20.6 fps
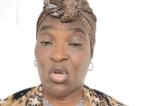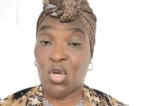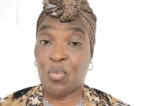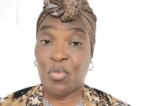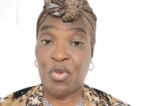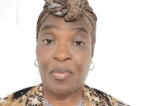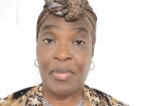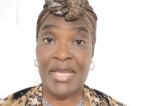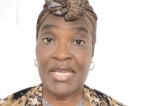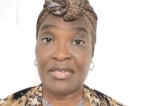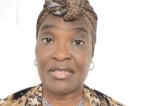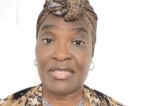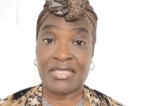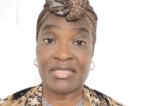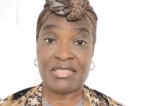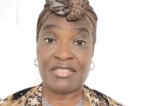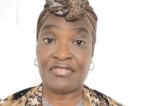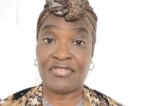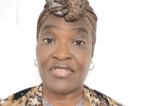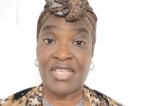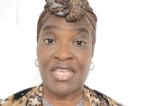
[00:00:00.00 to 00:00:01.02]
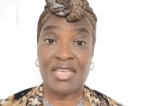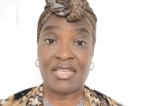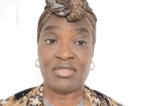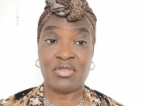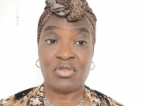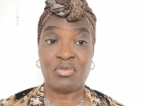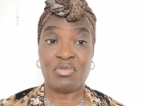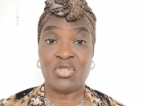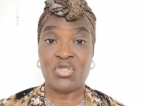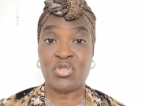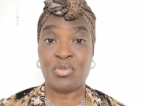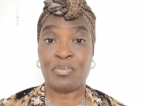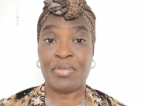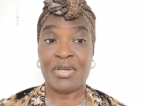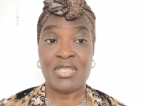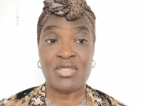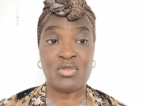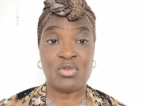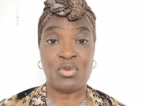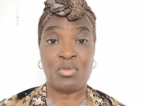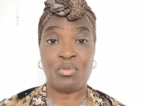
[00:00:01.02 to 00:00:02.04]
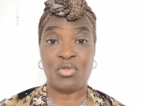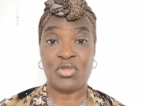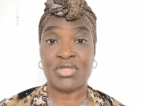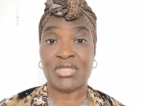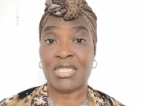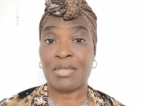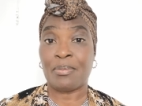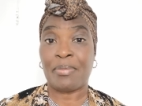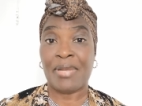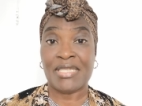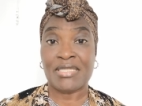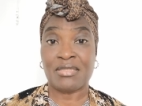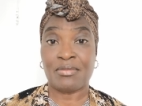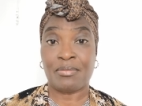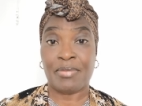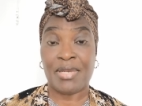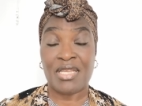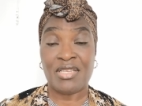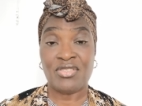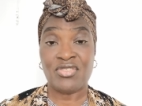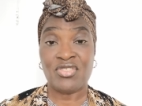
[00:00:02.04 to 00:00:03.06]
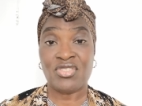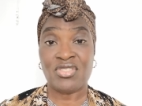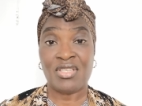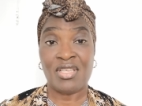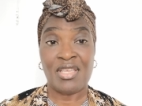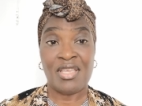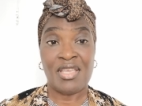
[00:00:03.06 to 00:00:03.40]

On peut pas en être fier. Donc moi, je pense que montrer patte blanche,